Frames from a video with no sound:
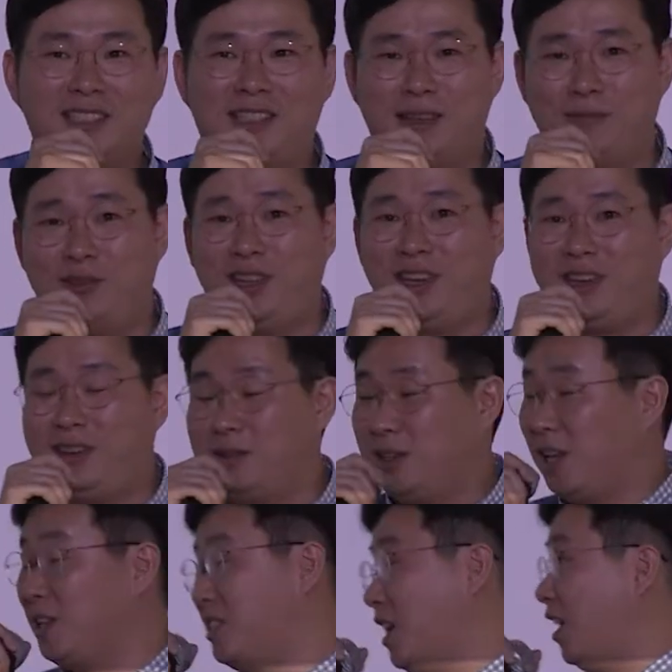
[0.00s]
때문에.
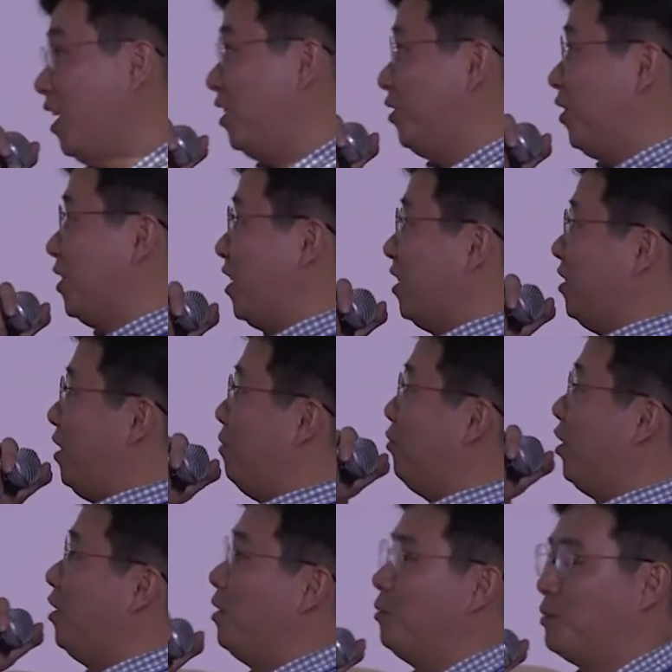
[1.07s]
그냥 제가 이렇게 사드
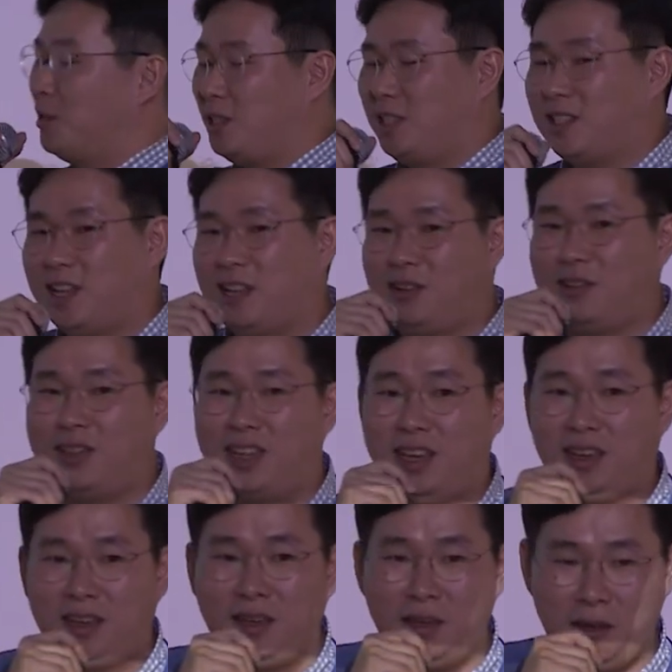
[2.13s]
때문에라고 쓰기는 한 건데
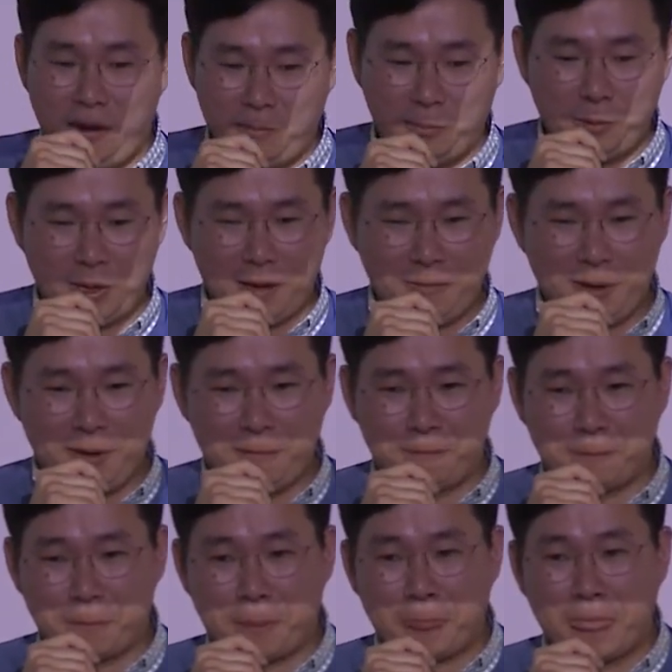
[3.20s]
뭐냐면